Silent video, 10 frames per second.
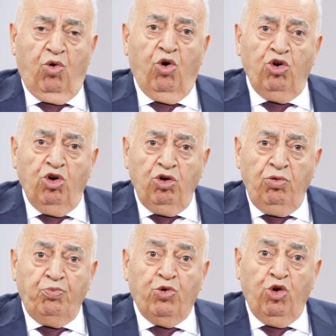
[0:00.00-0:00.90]

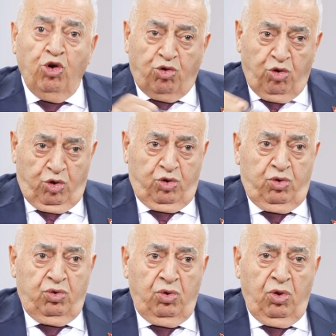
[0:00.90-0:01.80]
Oyun büyüktür.
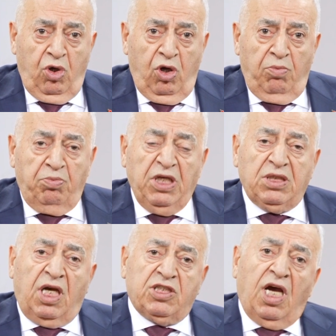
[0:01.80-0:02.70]

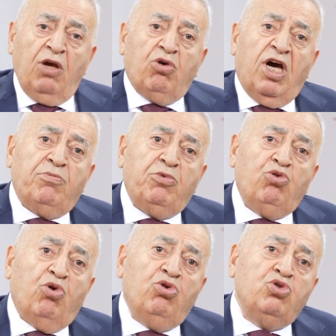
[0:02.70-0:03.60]
Biz aşağı yukarı
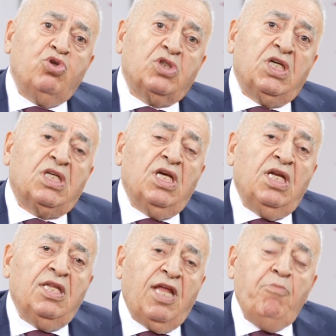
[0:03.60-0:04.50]
1940
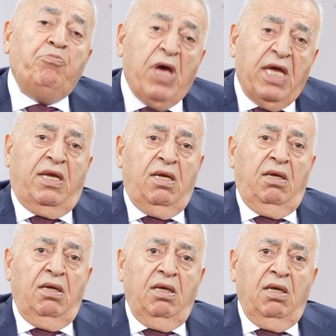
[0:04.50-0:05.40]
yılından
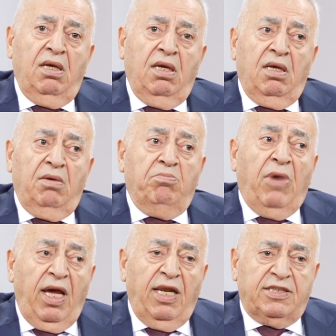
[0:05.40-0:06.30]
beri
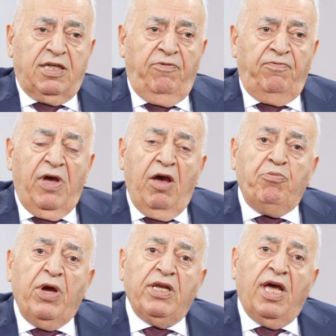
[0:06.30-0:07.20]
maalesef
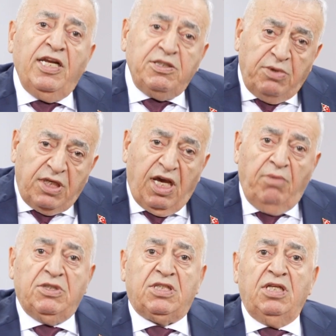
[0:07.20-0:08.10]
emperyalizmin
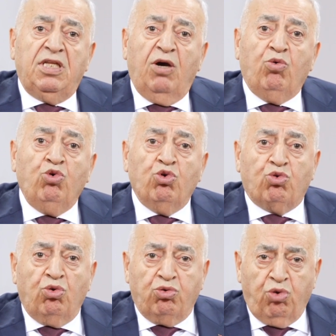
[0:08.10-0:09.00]
gemisinde
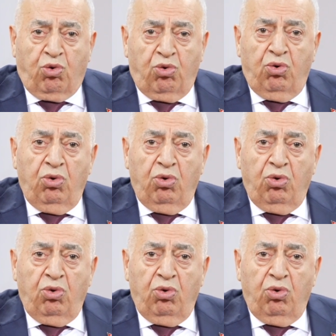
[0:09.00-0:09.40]
uyutulduk.